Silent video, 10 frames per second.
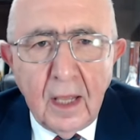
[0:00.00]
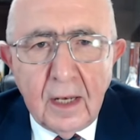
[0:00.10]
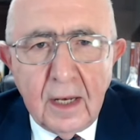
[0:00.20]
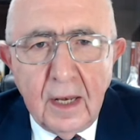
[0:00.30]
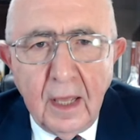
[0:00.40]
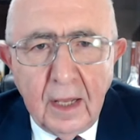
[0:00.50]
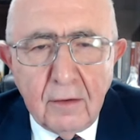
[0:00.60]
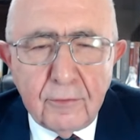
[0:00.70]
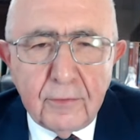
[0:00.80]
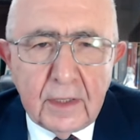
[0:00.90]

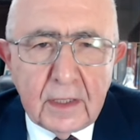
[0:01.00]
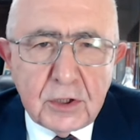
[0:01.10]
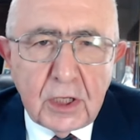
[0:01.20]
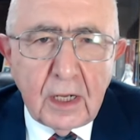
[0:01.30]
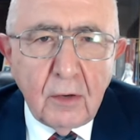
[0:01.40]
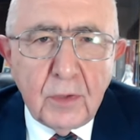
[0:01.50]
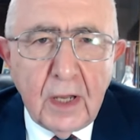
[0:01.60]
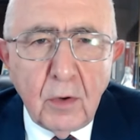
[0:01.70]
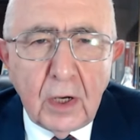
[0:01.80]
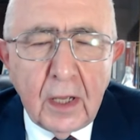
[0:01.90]
للحلف آه، جرى
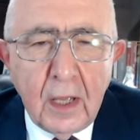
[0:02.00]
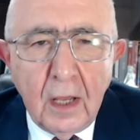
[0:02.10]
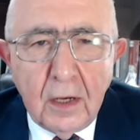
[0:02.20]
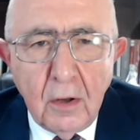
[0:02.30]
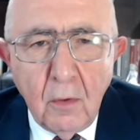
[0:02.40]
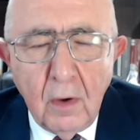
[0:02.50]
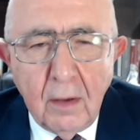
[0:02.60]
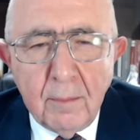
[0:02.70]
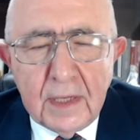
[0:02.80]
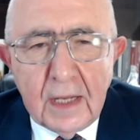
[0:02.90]
هناك نوع
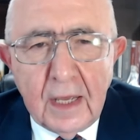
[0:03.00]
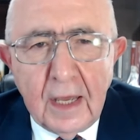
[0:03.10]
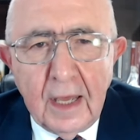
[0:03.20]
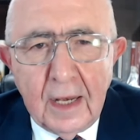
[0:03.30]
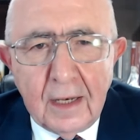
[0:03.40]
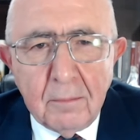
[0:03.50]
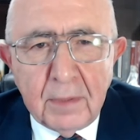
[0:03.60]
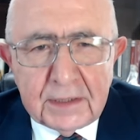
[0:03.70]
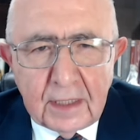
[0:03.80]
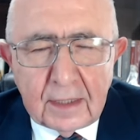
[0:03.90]
من
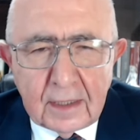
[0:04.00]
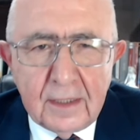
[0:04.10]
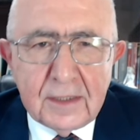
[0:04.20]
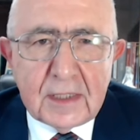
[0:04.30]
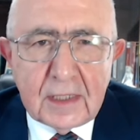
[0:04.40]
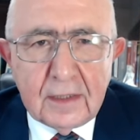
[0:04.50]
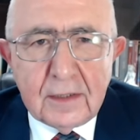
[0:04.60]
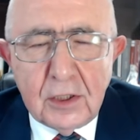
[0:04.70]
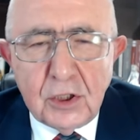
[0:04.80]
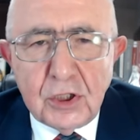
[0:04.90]
البطر
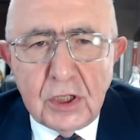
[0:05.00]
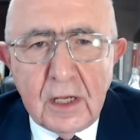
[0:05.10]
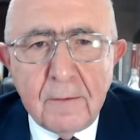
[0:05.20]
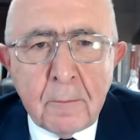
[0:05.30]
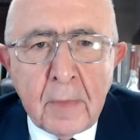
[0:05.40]
الاستراتيجي